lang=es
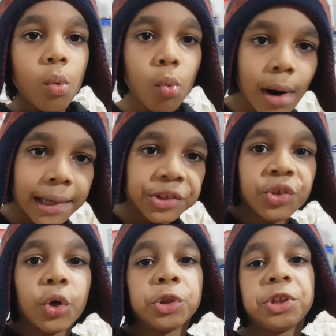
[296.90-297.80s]

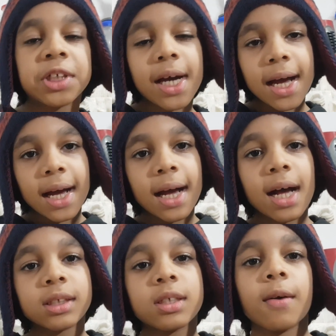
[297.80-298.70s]
Bueno, ya
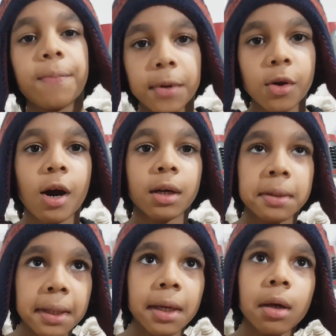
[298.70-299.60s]
hace frío
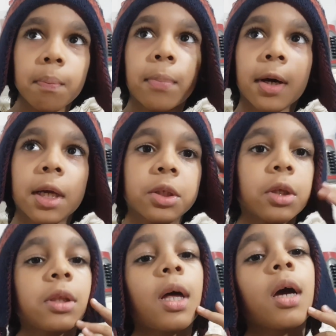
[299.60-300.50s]
aquí, por
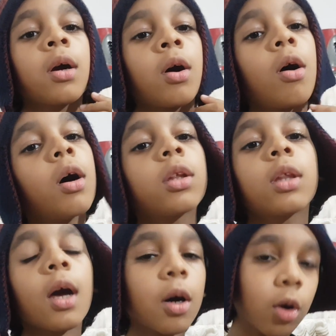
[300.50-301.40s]
eso tengo
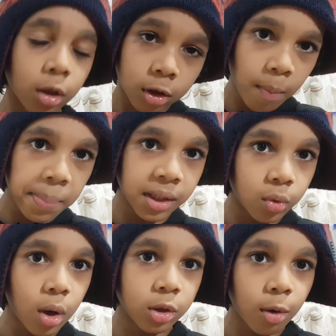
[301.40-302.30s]
este gorrito
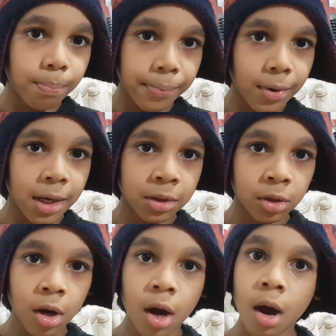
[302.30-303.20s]
peruano
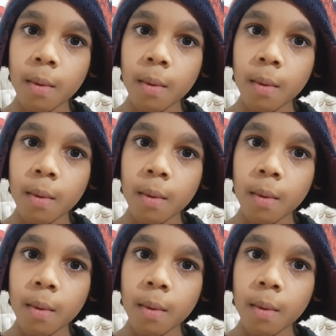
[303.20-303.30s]
puesto.